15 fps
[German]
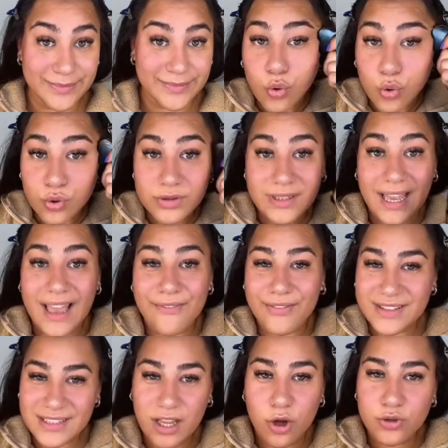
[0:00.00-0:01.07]
und er
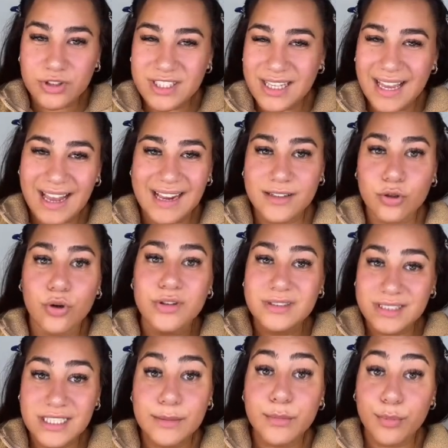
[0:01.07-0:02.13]
vertraute ihr halt auch
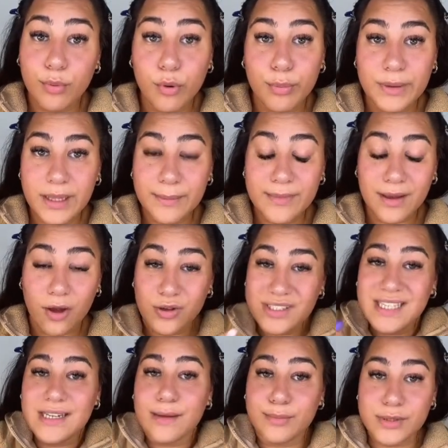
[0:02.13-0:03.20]
intime Probleme aus
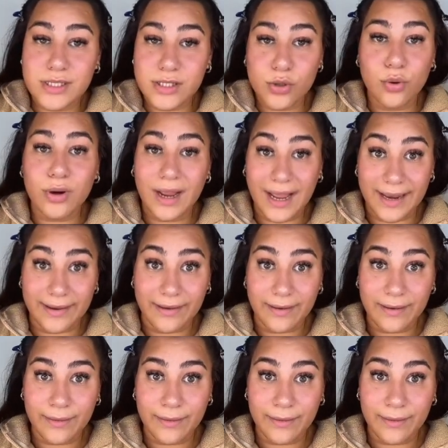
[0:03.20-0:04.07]
seiner Beziehung an.